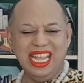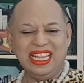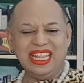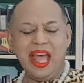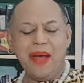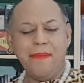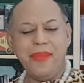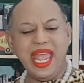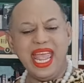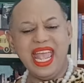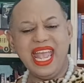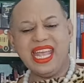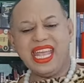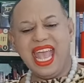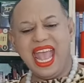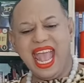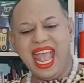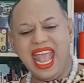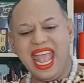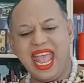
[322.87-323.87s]
ตาแม่
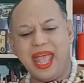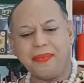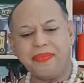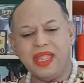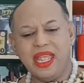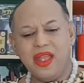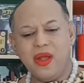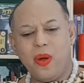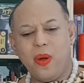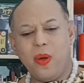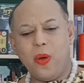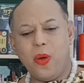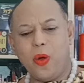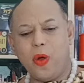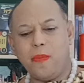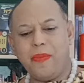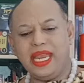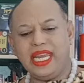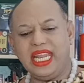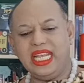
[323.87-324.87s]
ค่ะโอ้โห
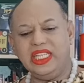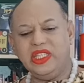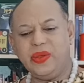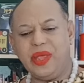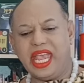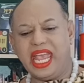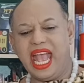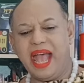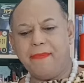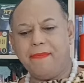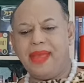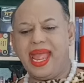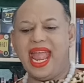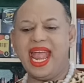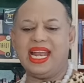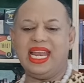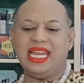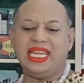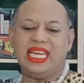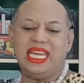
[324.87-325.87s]
ใบนี้สวยงามมาก
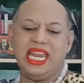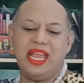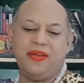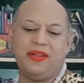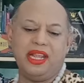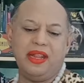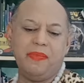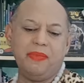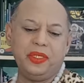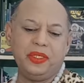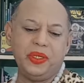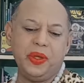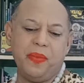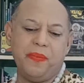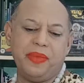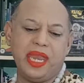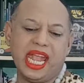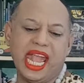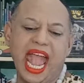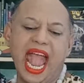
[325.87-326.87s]
เลยทีเดียวท่านผู้ชม
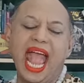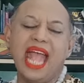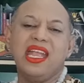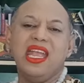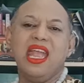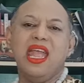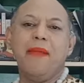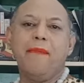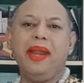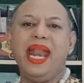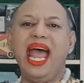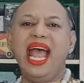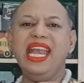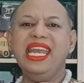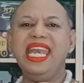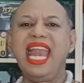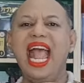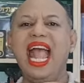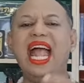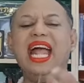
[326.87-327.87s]
นะคะ พระ
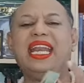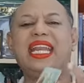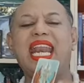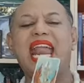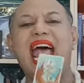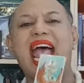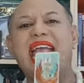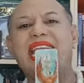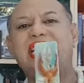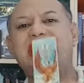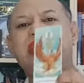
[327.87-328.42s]
นารายณ์